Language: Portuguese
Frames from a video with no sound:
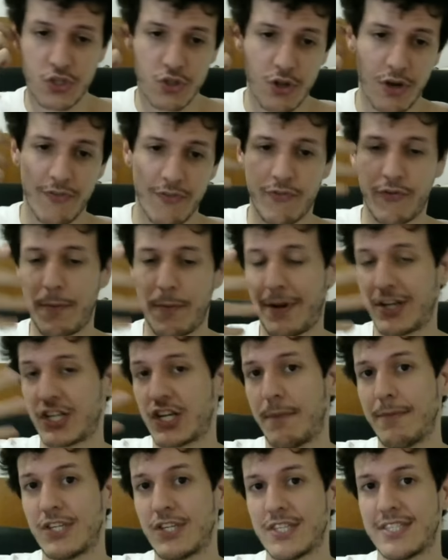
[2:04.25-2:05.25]
De novo, foi
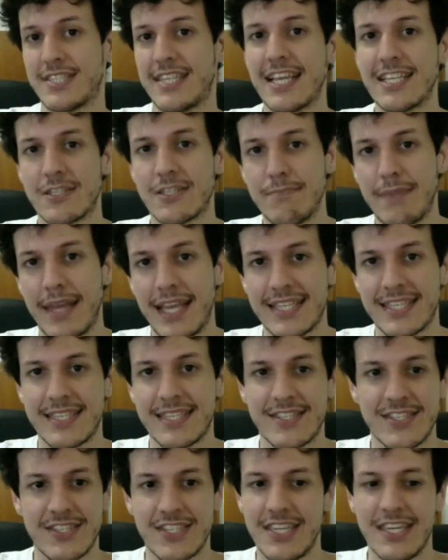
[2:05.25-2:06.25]
praticamente seis
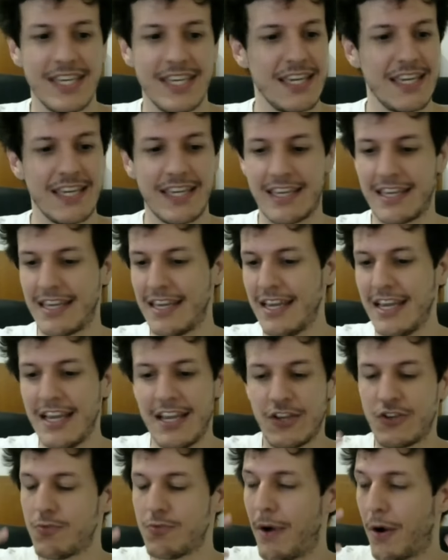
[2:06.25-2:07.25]
meses de,
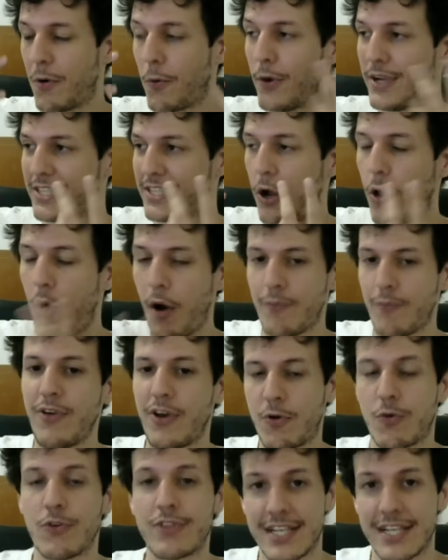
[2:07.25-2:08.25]
de uma coisa
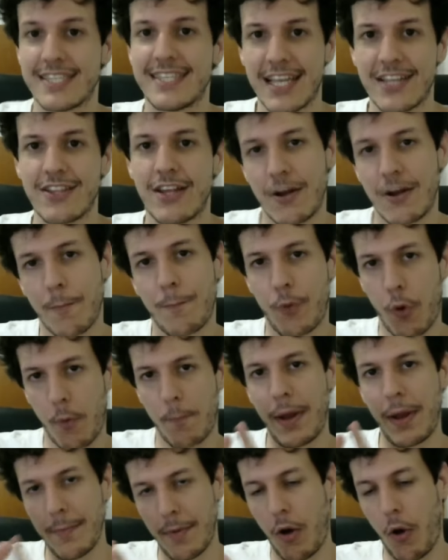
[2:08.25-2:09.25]
óbvia acontecendo ali, um
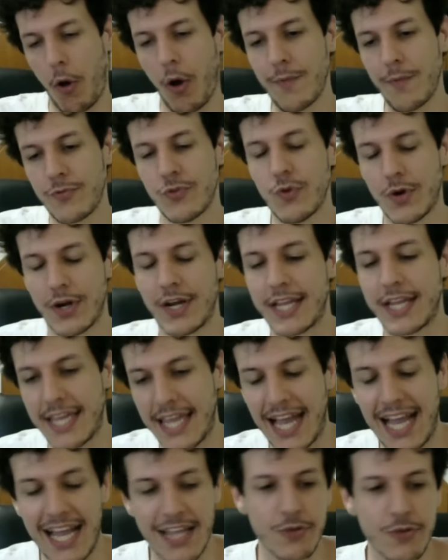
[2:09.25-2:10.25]
problema óbvio no
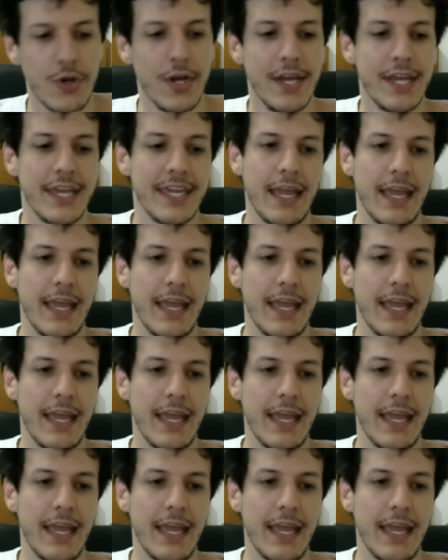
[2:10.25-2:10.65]
ranqueado.